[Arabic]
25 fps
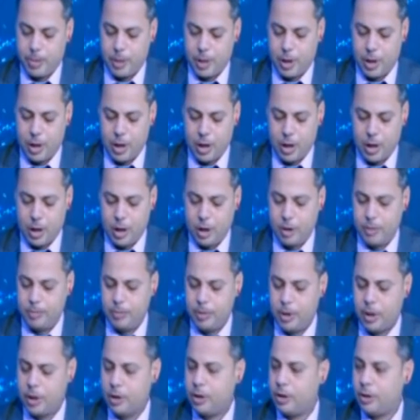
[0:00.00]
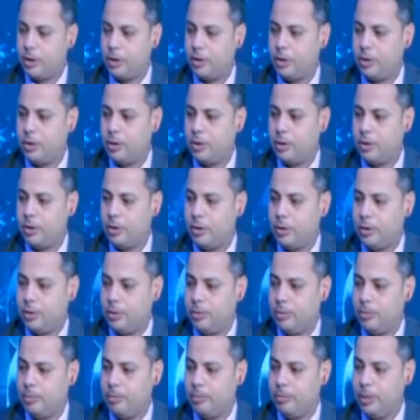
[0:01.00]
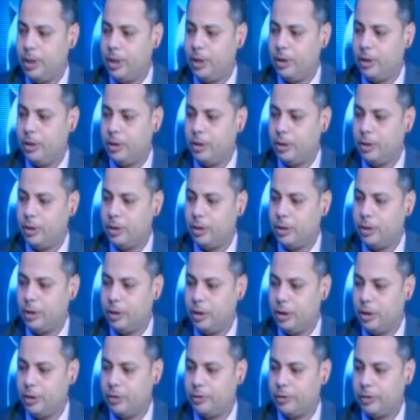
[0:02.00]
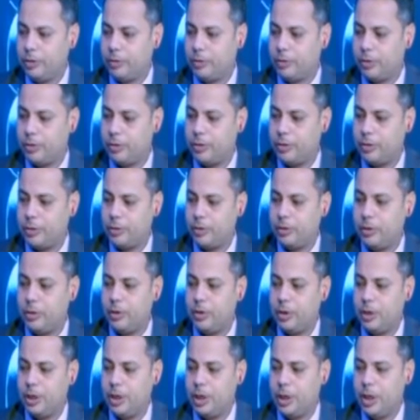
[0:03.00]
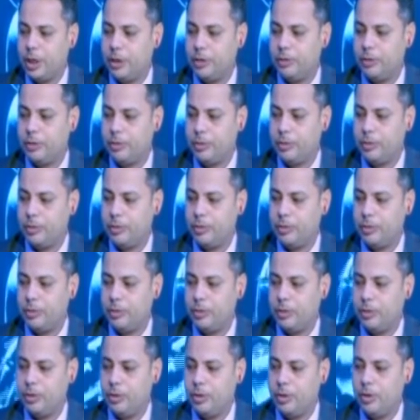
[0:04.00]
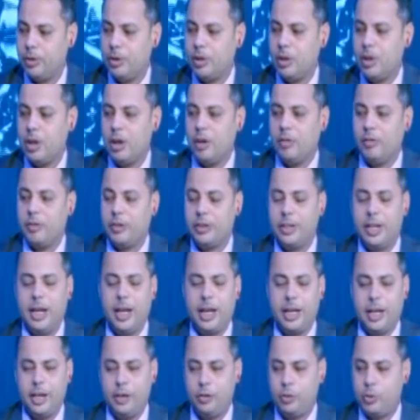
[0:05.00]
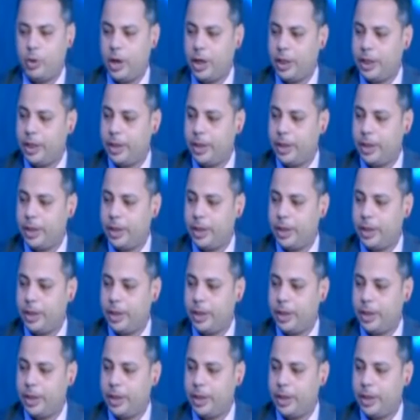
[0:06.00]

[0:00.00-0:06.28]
أكبر من الصفر كده فاضل لك كيس واحدة